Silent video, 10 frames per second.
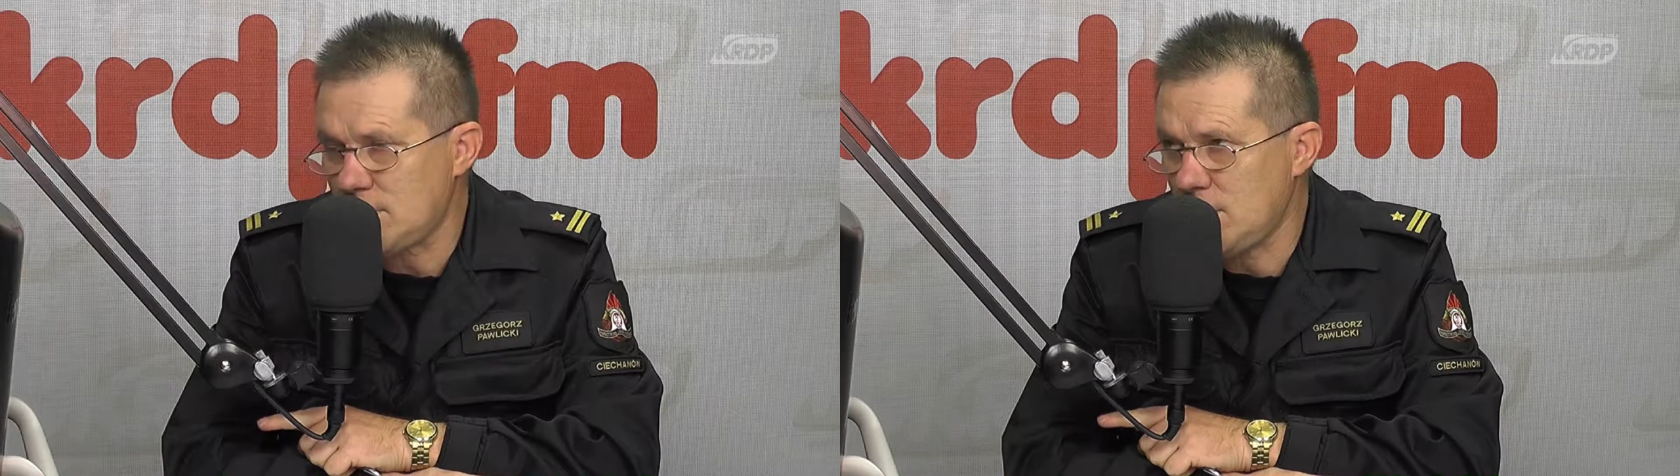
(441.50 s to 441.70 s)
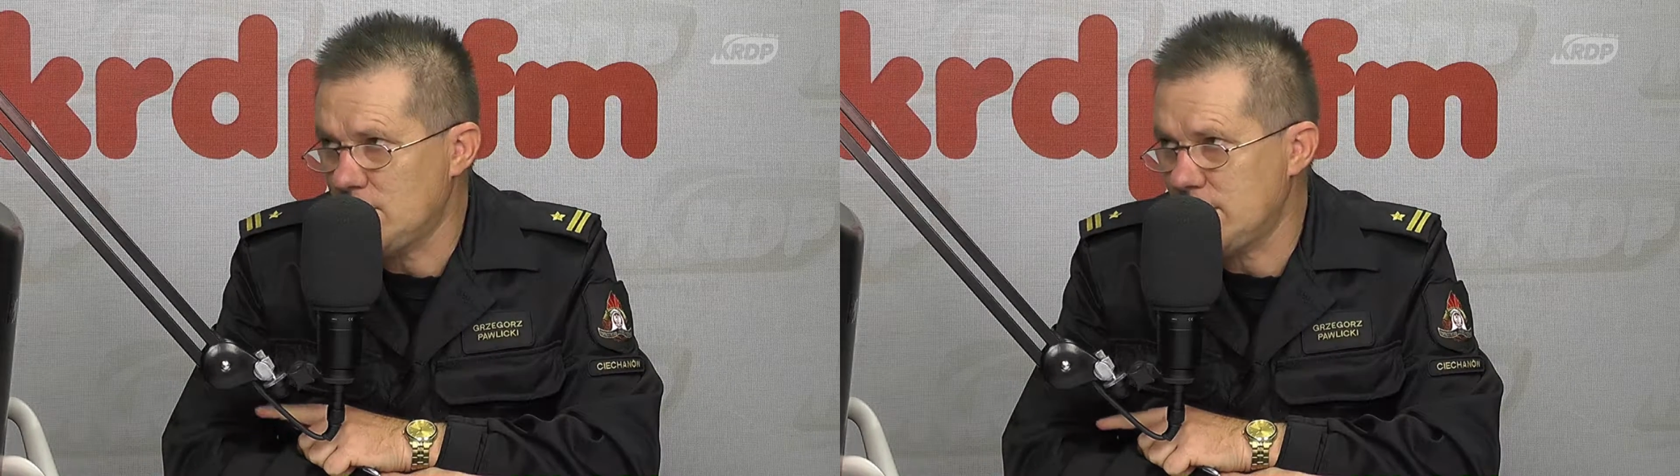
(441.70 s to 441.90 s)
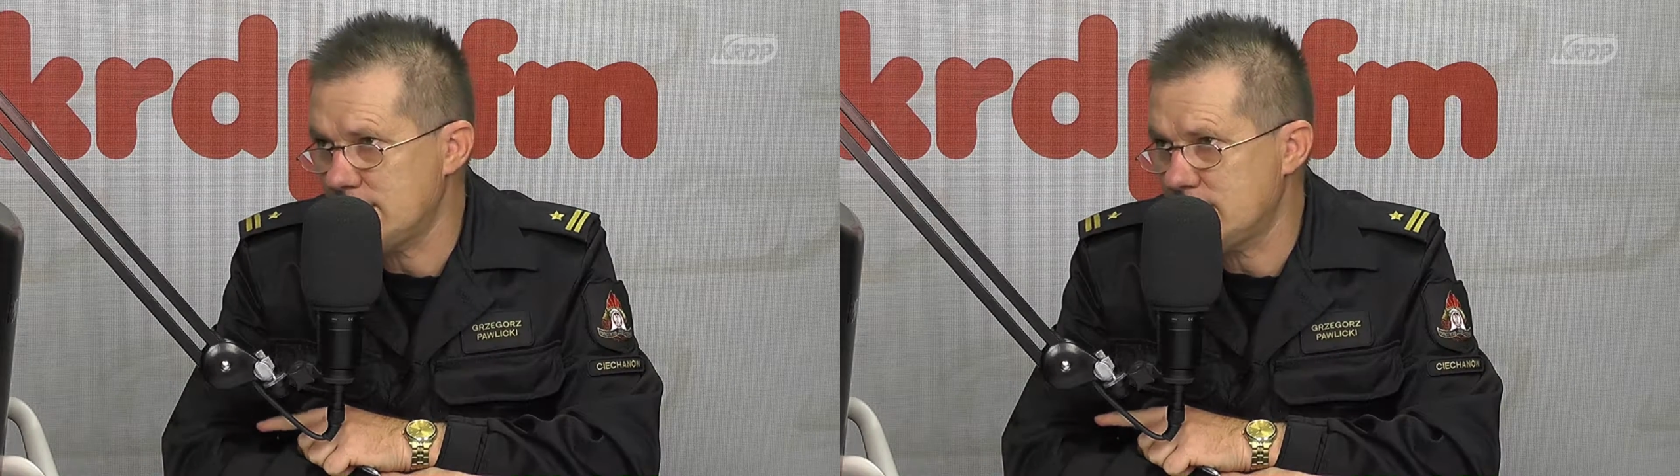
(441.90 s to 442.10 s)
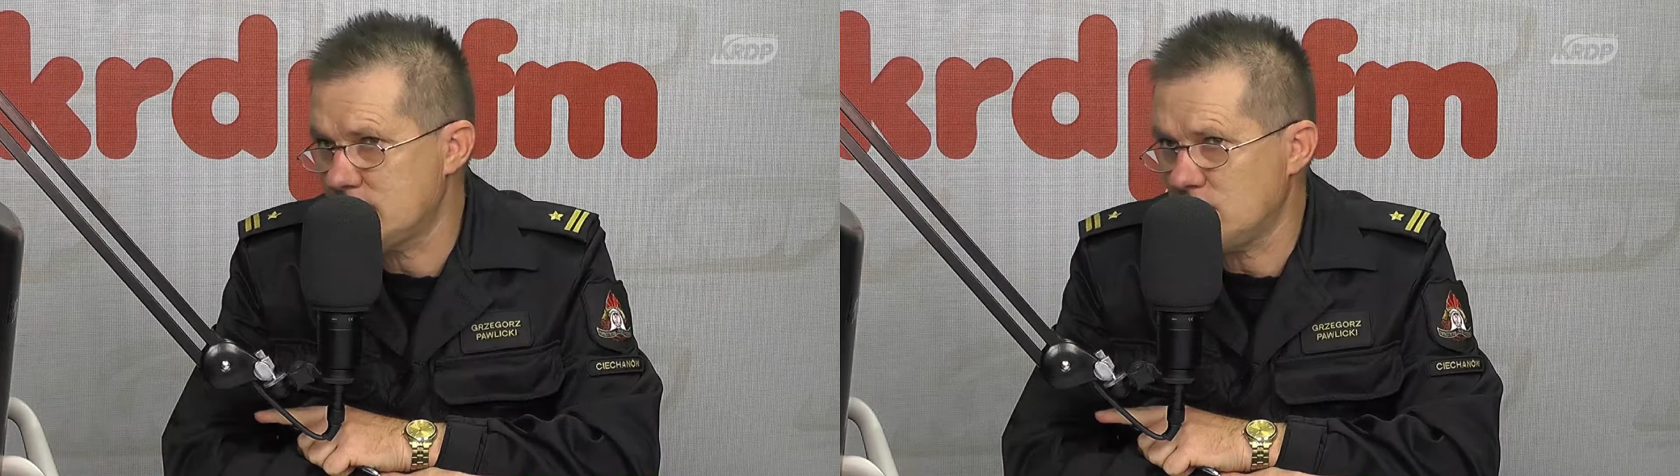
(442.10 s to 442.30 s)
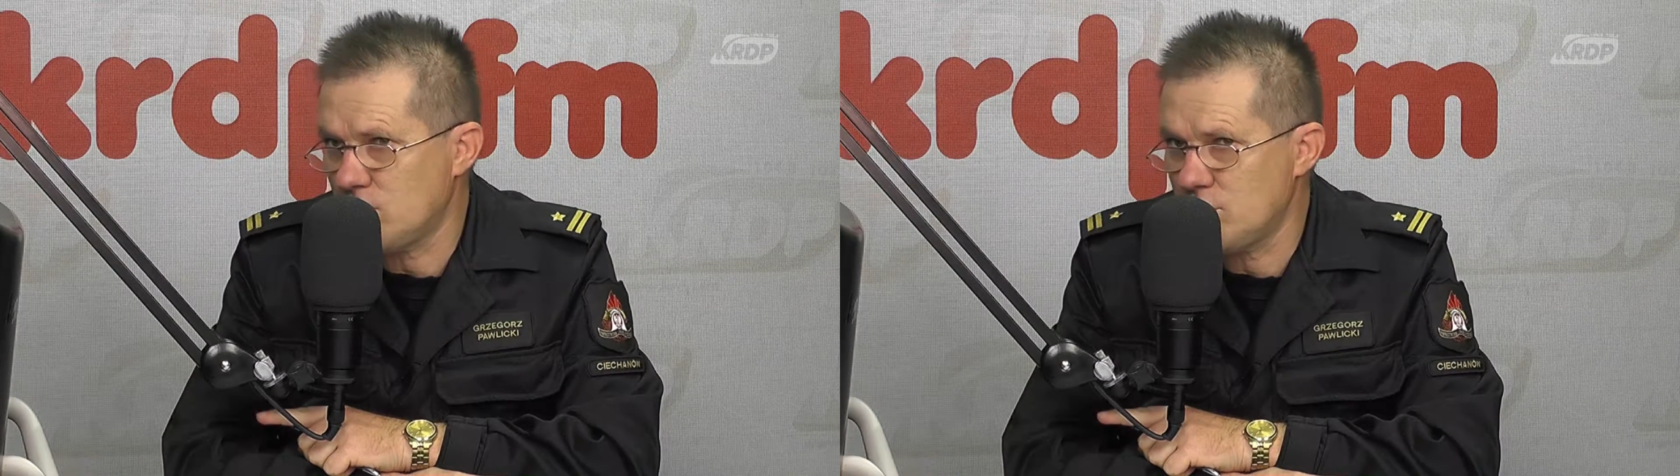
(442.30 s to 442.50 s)
ona jest
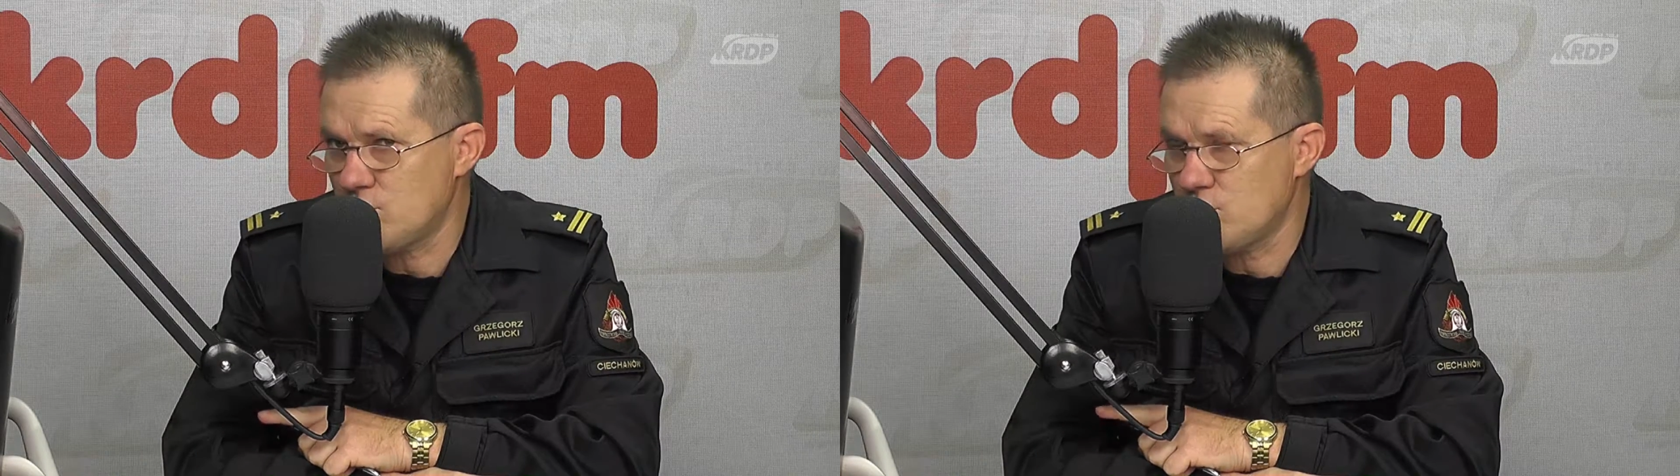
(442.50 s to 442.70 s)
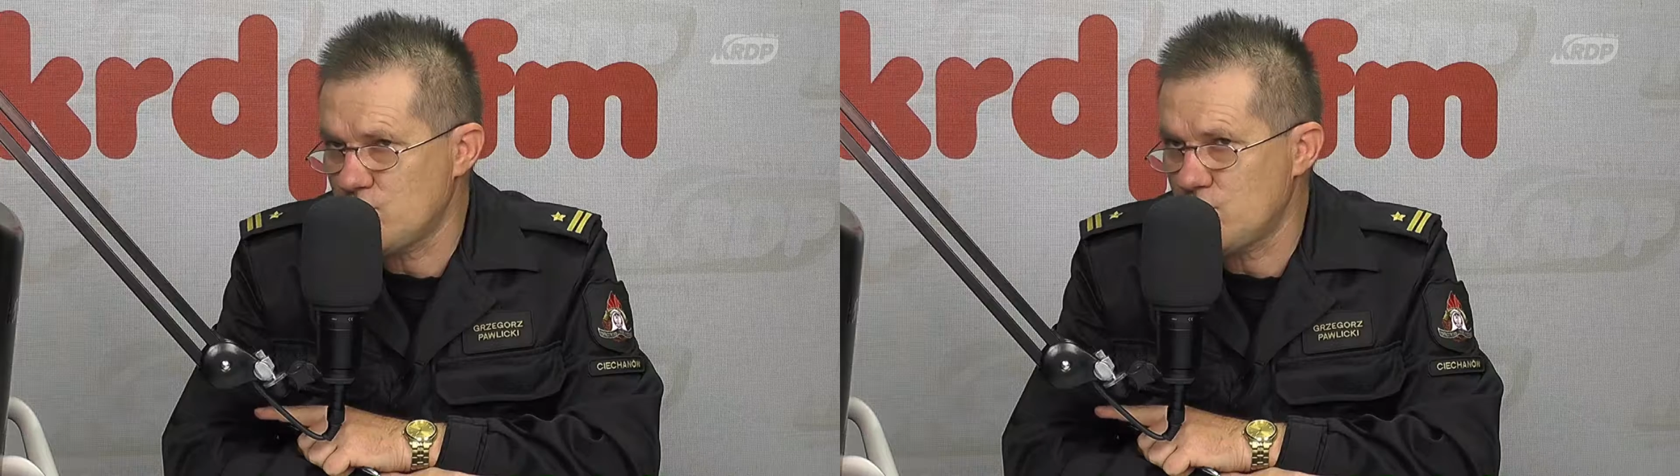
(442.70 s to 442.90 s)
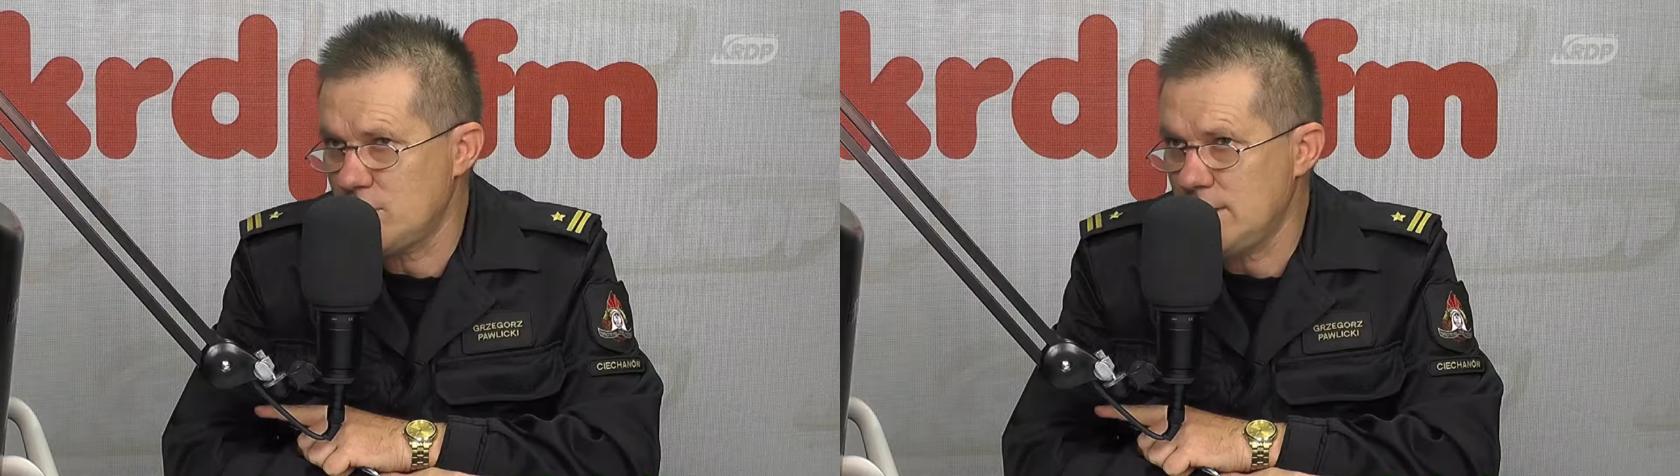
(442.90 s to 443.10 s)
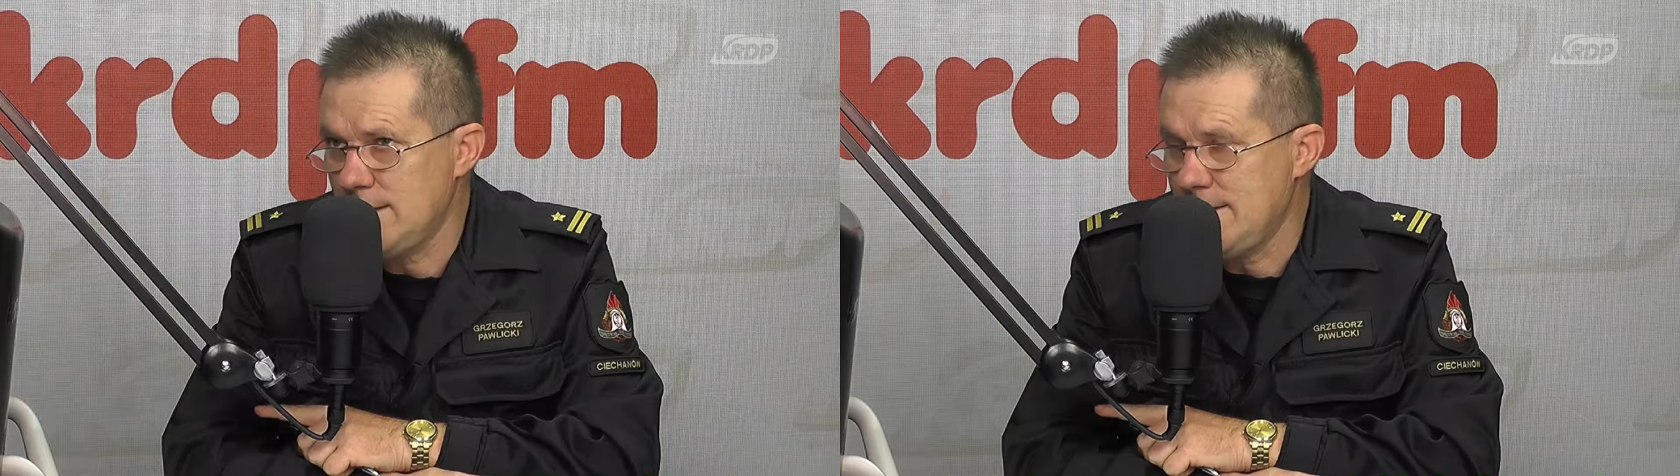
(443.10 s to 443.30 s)
z okoliczności,